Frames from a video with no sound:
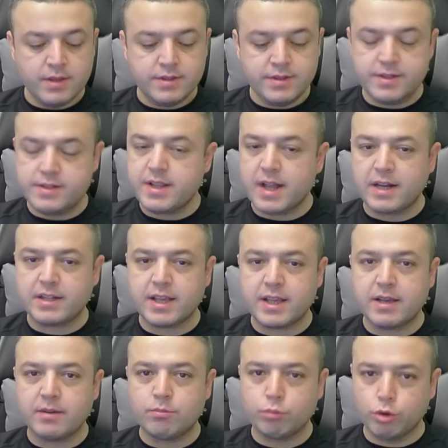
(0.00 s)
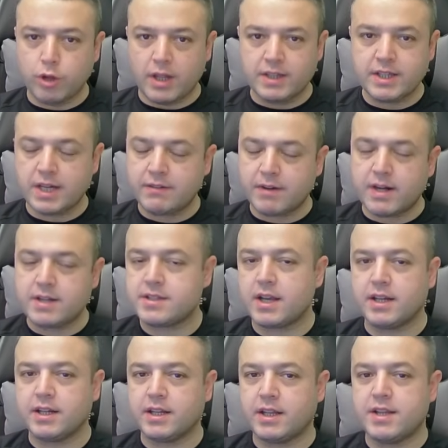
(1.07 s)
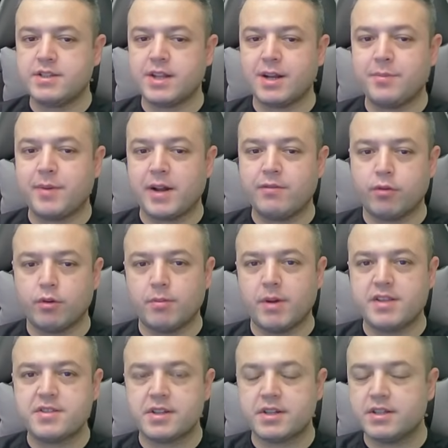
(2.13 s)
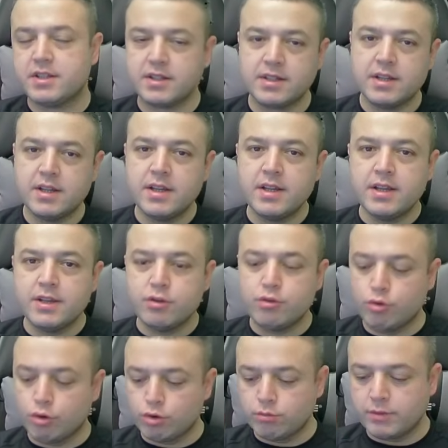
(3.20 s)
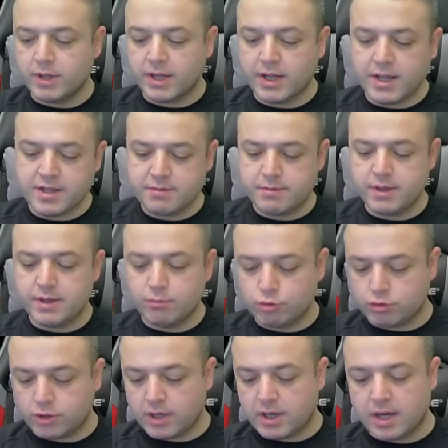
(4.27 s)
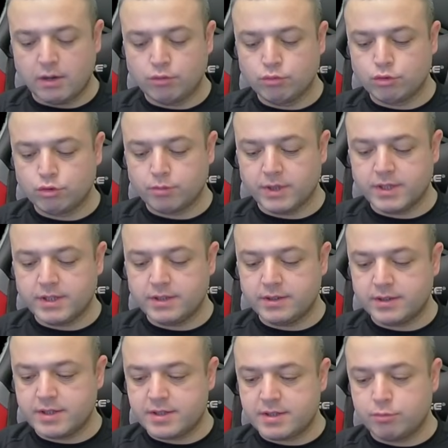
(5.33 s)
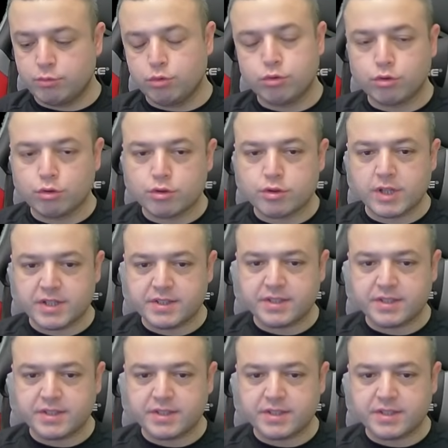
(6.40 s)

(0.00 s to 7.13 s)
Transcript: Sizlerde bulanlar varsa arkadaşlar performanslarını yorumlara yazmayı mutlaka unutmayın. Nasıl buldunuz, nasıl